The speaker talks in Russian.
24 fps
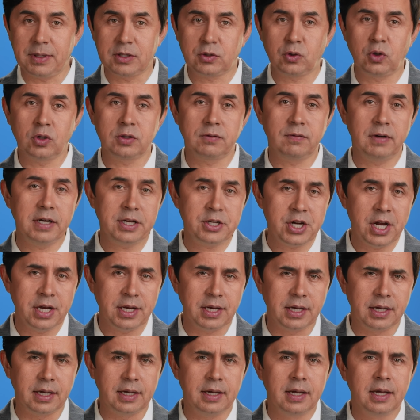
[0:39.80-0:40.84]
подход в
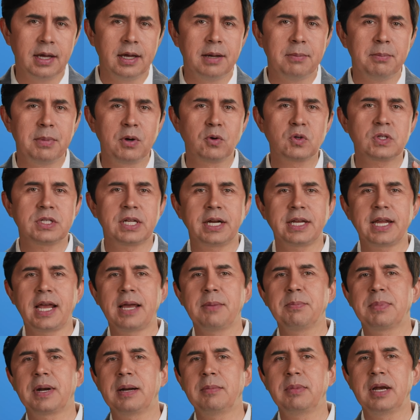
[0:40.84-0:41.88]
лечении, мы
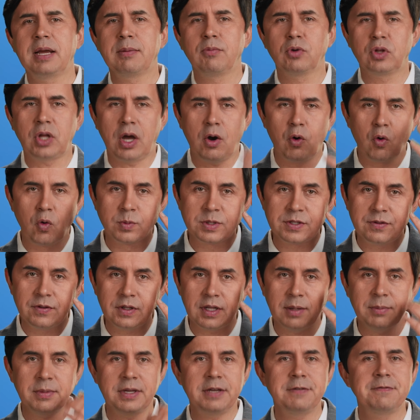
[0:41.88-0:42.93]
устраняем проблему на
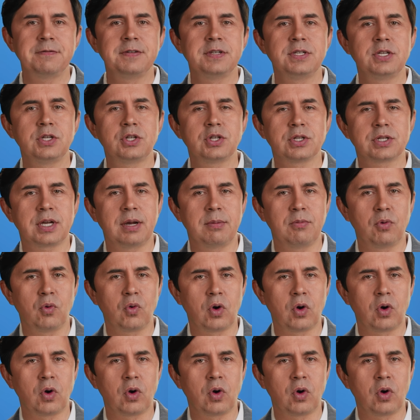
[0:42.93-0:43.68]
умственном и физическом